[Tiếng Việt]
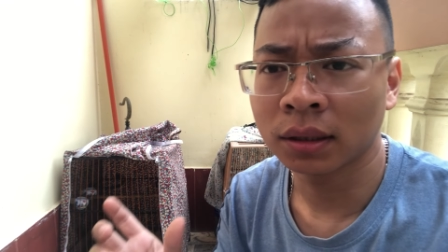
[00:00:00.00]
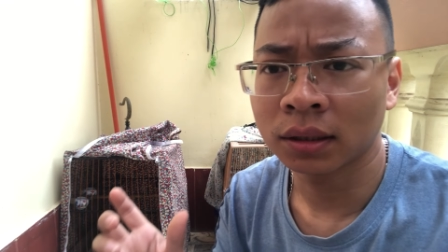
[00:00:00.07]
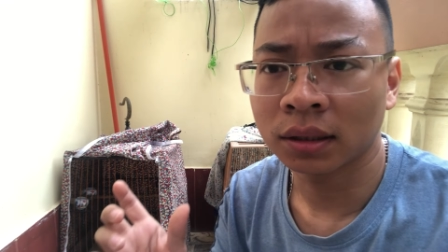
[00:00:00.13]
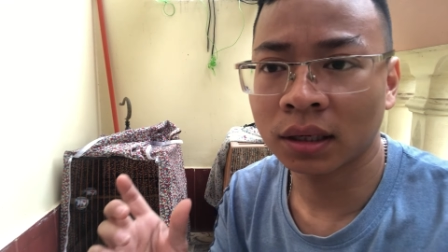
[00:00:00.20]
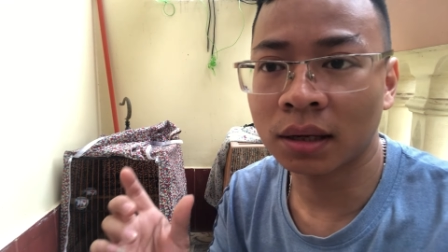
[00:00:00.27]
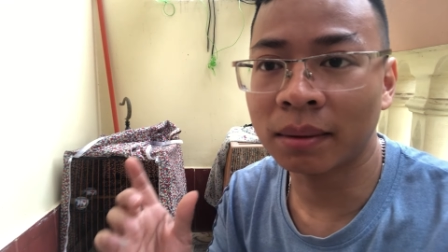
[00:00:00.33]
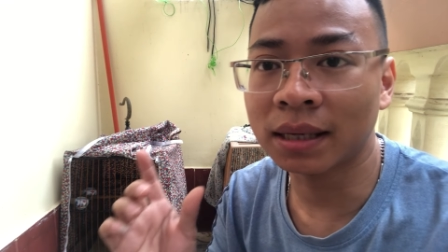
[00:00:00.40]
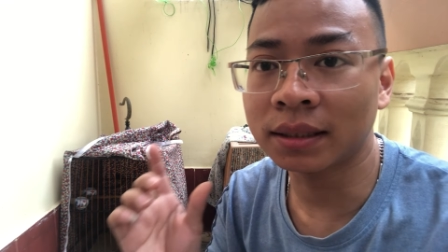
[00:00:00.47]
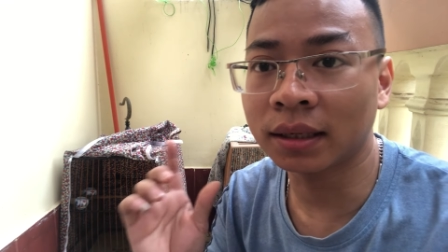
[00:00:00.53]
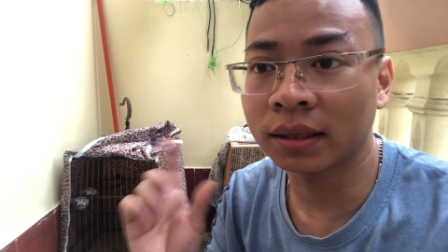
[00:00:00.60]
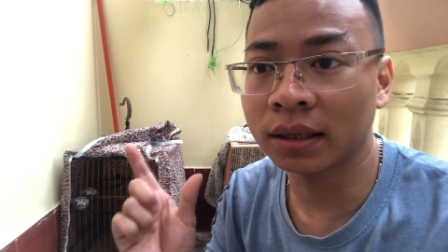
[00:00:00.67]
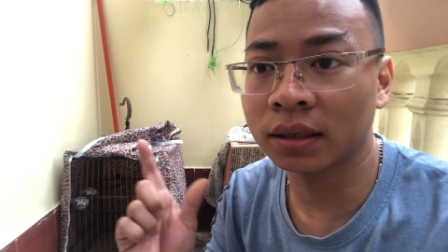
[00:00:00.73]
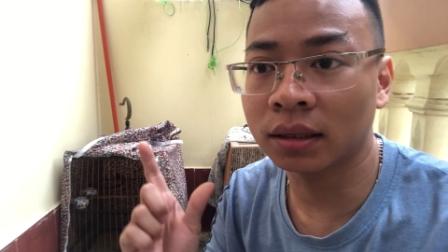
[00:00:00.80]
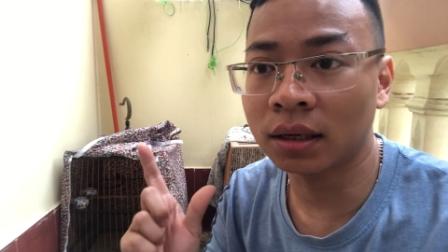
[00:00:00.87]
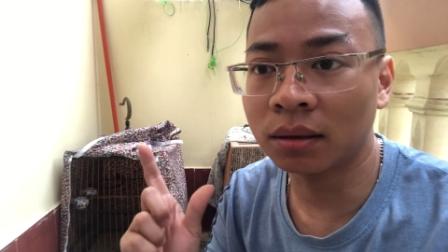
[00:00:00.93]
Thì các bác nhận
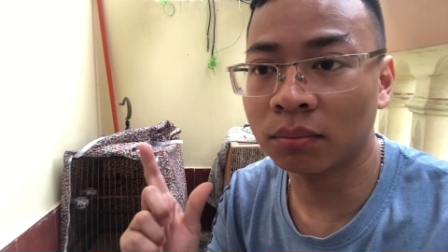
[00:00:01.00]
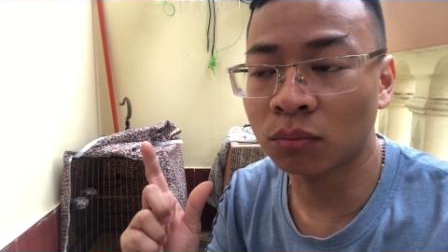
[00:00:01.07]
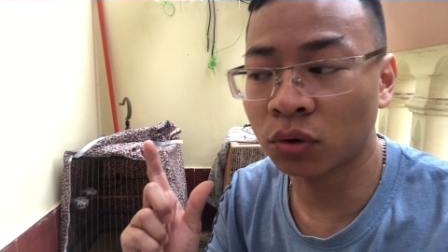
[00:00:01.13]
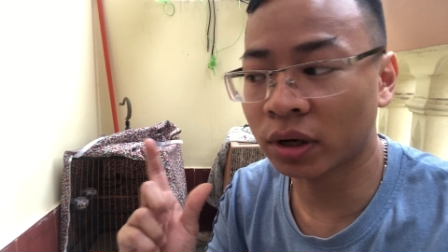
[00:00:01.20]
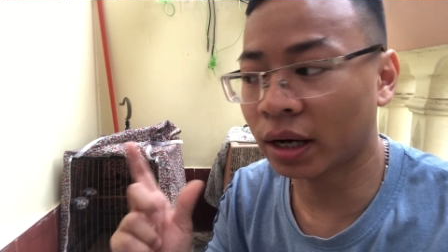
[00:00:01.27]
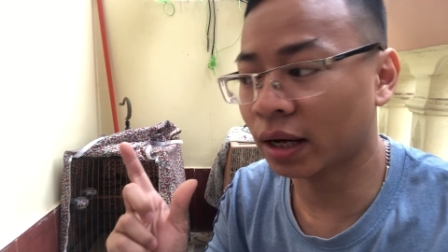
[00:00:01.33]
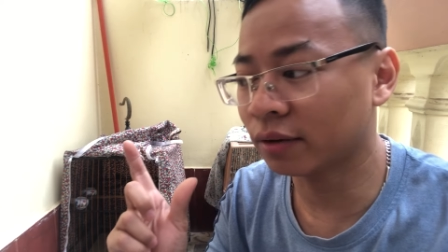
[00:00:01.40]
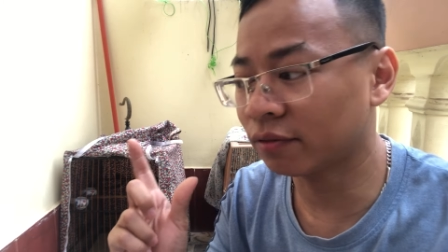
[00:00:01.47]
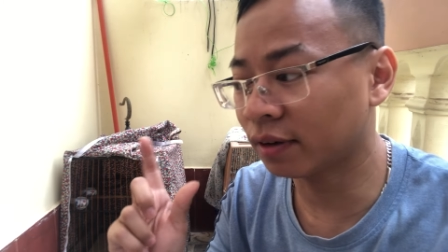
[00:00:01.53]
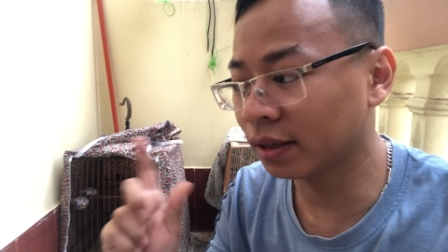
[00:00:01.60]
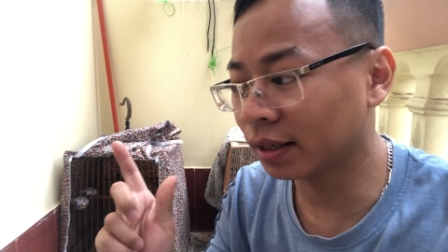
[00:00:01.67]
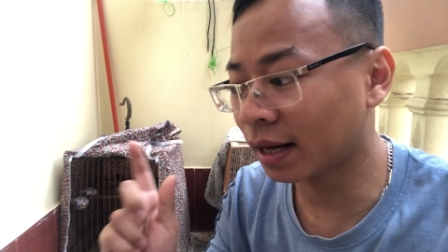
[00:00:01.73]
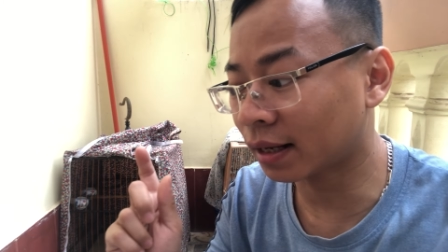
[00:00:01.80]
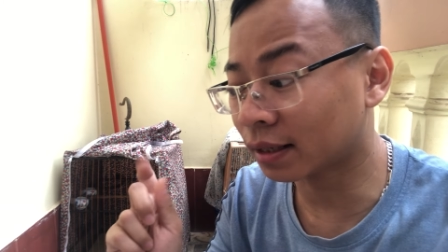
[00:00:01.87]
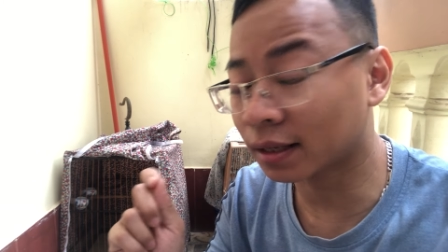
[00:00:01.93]
định nhá, một cái
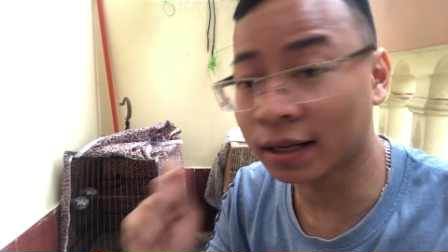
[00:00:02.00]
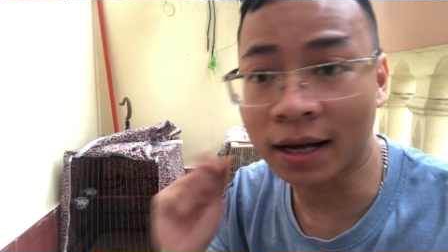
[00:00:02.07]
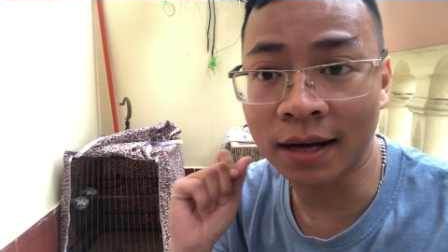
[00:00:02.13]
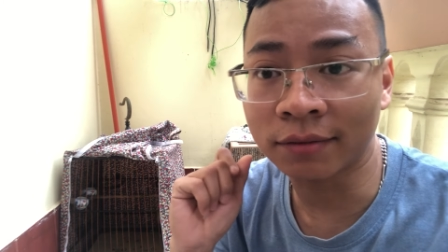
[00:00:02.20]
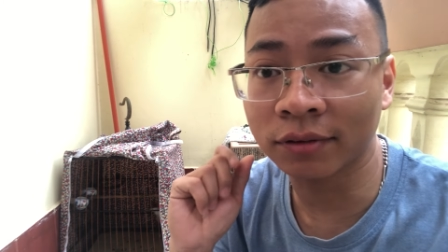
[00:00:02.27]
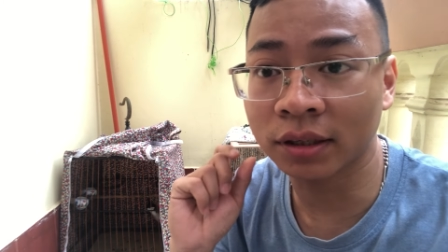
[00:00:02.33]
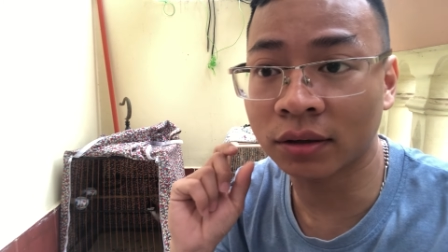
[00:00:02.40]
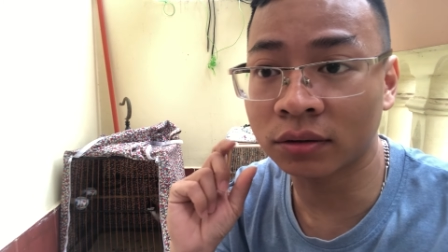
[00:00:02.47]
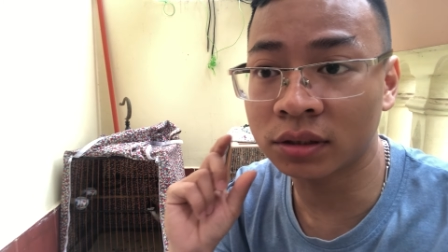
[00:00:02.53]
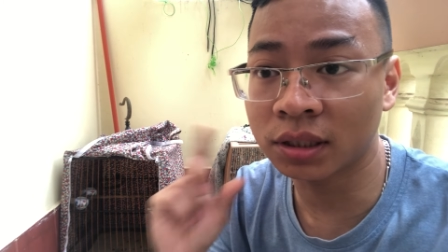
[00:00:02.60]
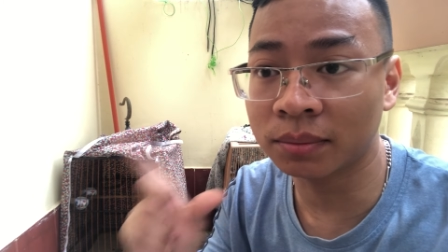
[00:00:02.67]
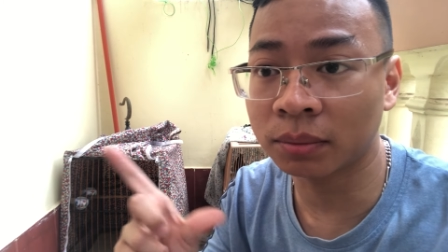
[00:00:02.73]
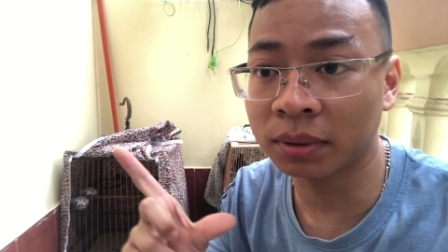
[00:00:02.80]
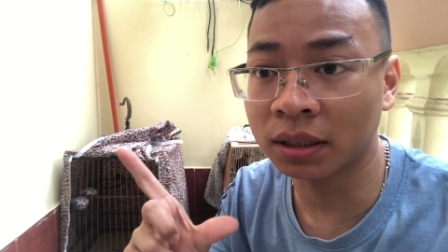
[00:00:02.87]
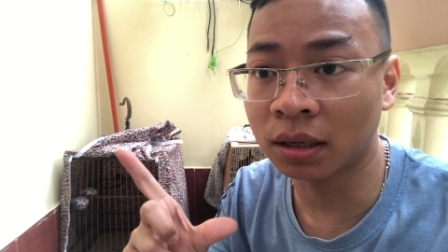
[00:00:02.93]
phân nát khác với con
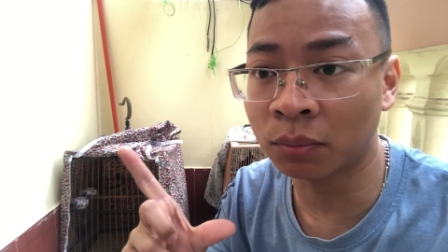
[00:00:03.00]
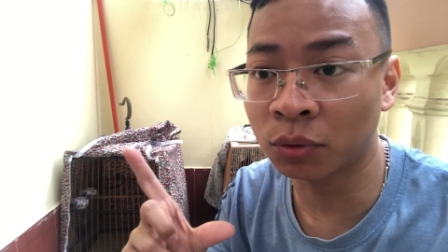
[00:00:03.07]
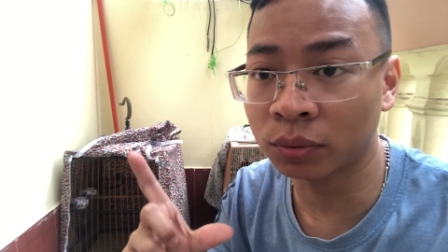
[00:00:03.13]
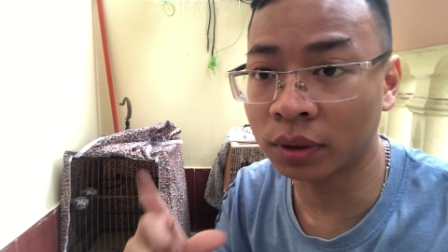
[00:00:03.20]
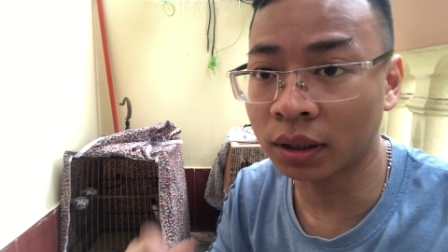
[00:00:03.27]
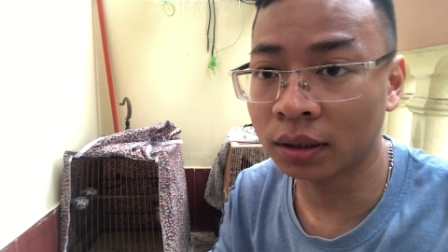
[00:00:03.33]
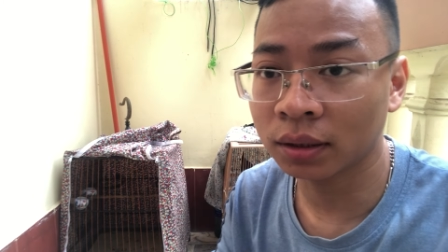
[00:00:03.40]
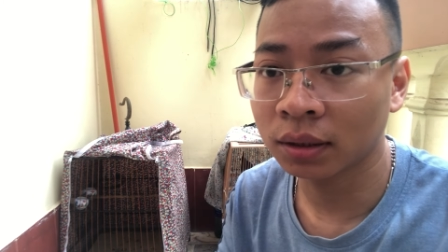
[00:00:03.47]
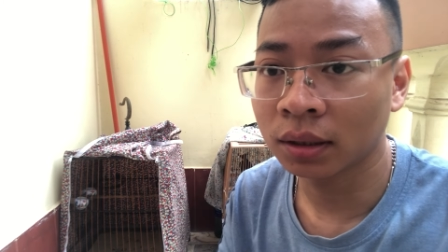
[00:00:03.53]
chim nó bị đau bụng nhá.